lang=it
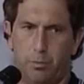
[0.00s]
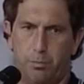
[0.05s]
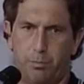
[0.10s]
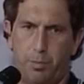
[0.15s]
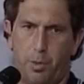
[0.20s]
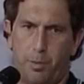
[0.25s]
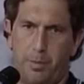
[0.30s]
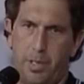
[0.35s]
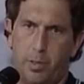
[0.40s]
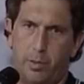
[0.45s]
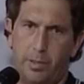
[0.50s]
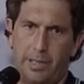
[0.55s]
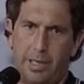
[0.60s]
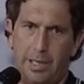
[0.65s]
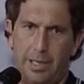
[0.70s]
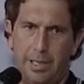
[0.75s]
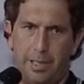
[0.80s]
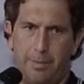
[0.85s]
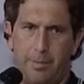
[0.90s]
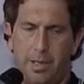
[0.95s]
un po' meno ad
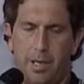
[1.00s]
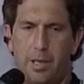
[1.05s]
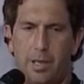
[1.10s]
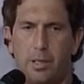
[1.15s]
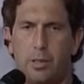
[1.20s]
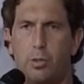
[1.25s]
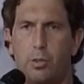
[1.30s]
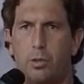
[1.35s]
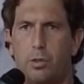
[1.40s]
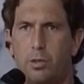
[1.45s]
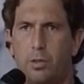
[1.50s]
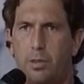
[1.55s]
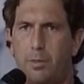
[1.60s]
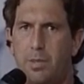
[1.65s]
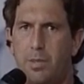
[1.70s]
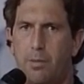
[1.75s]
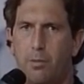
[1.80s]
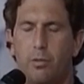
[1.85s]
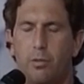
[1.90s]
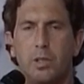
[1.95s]
allenamento,
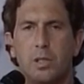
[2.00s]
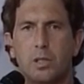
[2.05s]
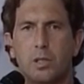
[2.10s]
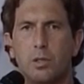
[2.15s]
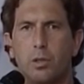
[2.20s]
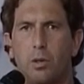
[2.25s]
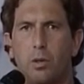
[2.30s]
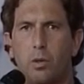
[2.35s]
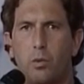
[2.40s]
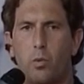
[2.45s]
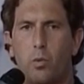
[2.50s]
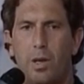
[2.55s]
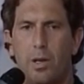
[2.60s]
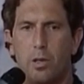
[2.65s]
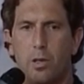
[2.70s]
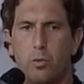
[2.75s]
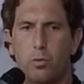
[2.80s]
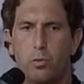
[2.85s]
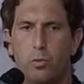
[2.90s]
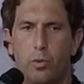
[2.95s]
abbiamo visto
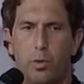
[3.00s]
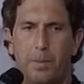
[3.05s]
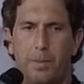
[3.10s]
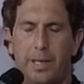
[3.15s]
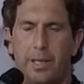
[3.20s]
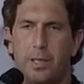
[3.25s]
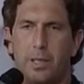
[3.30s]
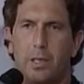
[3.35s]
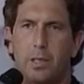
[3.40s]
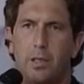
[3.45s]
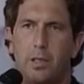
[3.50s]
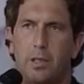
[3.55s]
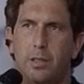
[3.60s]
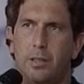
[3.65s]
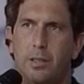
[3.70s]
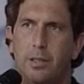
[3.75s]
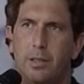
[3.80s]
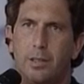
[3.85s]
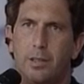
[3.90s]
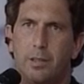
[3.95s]
qualcuno
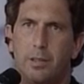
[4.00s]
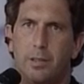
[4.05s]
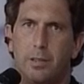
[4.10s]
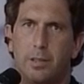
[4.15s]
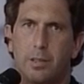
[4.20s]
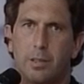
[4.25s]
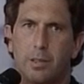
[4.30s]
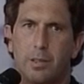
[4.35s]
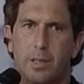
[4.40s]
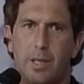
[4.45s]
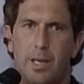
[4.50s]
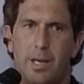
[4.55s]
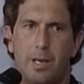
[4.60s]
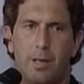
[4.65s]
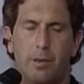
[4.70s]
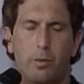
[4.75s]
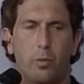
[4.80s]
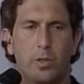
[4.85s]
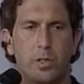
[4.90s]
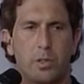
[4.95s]
magari
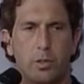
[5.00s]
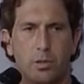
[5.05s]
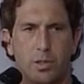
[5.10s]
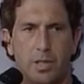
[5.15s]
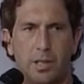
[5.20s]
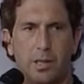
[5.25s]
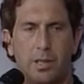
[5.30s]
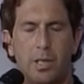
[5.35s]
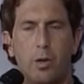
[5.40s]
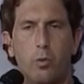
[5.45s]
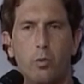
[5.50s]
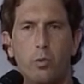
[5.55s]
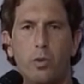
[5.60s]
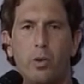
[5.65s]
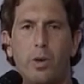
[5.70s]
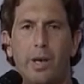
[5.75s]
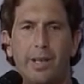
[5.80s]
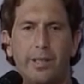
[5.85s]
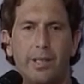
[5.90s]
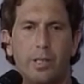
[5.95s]
che questo
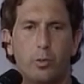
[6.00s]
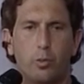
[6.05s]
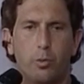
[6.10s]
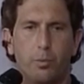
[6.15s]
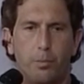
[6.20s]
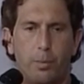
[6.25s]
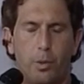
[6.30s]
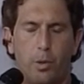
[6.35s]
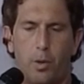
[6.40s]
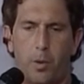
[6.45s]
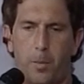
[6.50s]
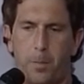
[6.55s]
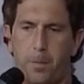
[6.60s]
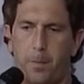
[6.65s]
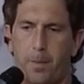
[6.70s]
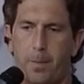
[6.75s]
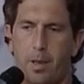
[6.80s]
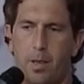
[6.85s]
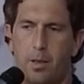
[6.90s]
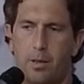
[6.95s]
7-1 ha dato un po'
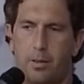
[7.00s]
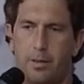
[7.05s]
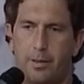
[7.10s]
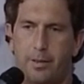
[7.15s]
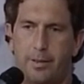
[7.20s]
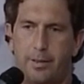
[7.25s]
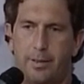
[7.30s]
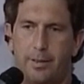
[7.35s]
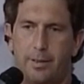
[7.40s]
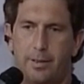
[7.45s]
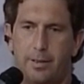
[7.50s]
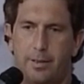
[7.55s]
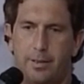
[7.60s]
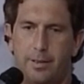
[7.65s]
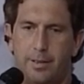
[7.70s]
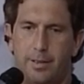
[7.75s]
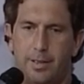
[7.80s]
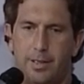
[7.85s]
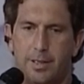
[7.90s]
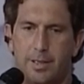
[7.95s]

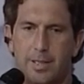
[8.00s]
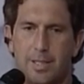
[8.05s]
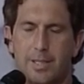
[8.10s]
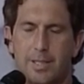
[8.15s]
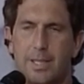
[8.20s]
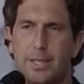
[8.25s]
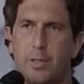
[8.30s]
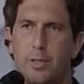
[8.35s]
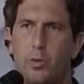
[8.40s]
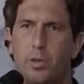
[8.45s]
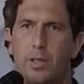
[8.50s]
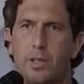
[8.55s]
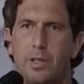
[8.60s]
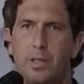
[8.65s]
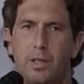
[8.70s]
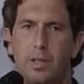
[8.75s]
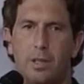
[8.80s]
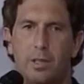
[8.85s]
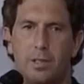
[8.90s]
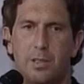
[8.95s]
eh, di sensazioni
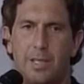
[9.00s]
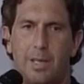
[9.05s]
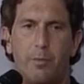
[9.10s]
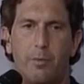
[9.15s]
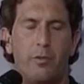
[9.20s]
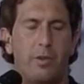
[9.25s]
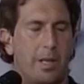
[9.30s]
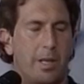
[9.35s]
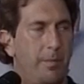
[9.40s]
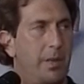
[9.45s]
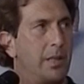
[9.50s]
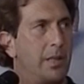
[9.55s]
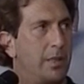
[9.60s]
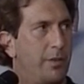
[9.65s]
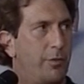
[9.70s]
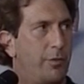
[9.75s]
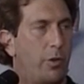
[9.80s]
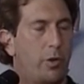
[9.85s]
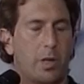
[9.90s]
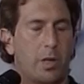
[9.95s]
di siamo
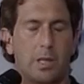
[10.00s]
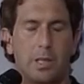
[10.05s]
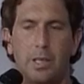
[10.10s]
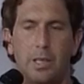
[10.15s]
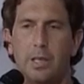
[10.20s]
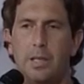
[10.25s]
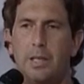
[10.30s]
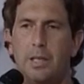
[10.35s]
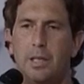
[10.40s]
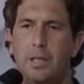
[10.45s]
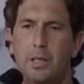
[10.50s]
veramente forti.